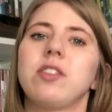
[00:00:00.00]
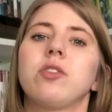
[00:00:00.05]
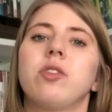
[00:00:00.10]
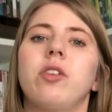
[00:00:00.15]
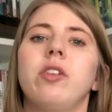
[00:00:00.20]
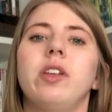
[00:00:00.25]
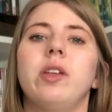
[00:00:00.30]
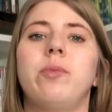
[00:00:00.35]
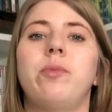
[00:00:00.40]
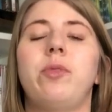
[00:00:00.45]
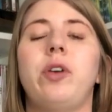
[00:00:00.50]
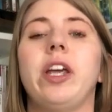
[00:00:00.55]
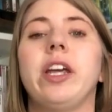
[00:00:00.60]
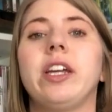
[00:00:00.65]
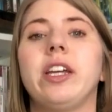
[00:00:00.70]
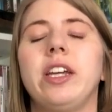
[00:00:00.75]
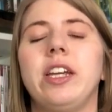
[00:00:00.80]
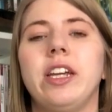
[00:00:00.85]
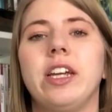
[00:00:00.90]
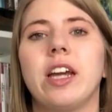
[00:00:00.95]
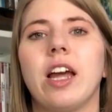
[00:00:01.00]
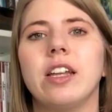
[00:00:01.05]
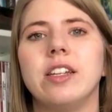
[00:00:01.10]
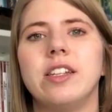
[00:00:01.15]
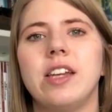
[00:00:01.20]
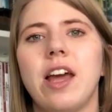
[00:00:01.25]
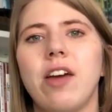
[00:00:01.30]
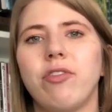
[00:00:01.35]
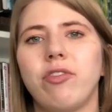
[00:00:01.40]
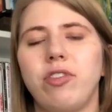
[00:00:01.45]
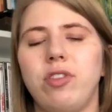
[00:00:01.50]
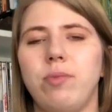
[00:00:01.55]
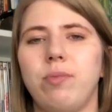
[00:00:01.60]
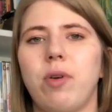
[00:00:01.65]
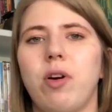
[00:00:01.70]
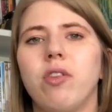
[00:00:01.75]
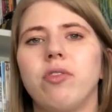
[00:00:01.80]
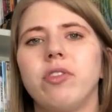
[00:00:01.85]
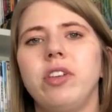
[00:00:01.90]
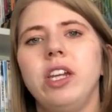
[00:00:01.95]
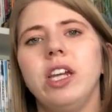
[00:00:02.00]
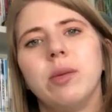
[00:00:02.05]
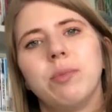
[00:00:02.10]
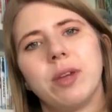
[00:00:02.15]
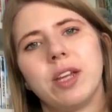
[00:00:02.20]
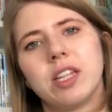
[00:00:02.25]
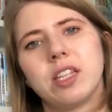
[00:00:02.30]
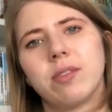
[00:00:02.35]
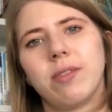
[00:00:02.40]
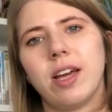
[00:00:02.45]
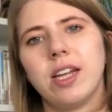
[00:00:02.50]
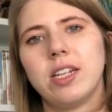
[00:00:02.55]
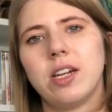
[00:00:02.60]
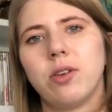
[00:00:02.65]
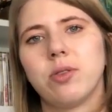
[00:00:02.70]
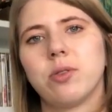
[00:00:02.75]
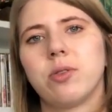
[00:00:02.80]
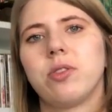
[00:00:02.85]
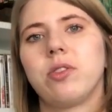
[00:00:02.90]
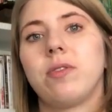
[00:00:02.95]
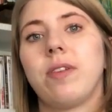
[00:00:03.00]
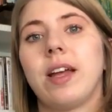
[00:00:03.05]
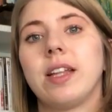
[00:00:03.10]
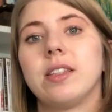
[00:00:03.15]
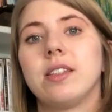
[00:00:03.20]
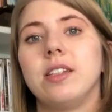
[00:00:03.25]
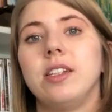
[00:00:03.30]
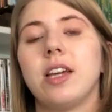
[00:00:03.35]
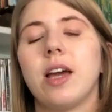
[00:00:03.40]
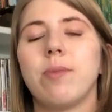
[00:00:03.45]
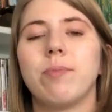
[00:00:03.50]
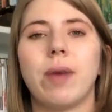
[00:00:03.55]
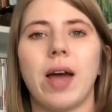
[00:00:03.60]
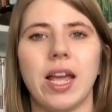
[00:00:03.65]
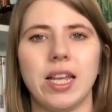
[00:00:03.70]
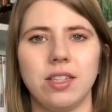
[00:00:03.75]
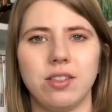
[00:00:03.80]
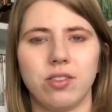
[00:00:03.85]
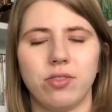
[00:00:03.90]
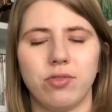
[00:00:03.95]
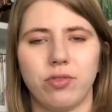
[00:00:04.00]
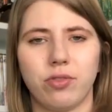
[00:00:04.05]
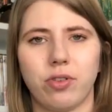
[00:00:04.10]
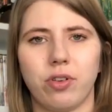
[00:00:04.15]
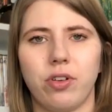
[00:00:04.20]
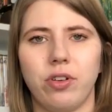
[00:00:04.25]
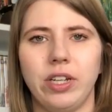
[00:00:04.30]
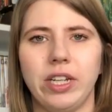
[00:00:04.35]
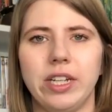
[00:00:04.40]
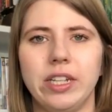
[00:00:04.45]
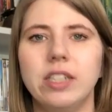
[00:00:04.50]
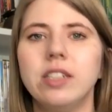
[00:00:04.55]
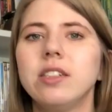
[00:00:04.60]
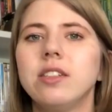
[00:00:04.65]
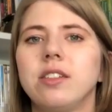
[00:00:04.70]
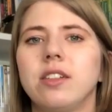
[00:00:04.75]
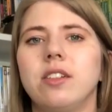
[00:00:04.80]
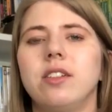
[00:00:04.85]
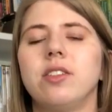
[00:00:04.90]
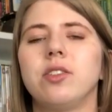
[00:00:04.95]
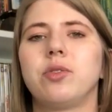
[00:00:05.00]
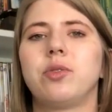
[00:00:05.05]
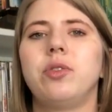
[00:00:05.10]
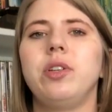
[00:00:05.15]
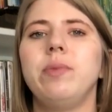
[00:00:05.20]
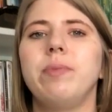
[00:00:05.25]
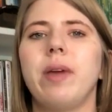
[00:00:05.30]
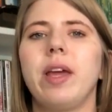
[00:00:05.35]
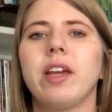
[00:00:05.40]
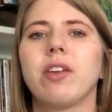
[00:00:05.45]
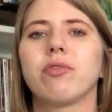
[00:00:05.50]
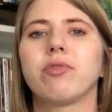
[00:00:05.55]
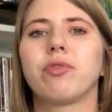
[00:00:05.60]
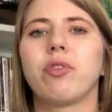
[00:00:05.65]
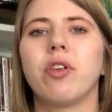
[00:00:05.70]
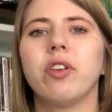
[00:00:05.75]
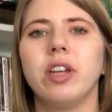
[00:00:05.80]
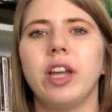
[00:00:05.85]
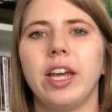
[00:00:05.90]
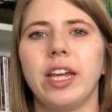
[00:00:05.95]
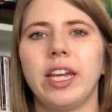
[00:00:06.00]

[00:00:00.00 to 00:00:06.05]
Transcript: 9 im Ranking der Filme, auf die ich mich 2020 am meisten freue, ist das Remake von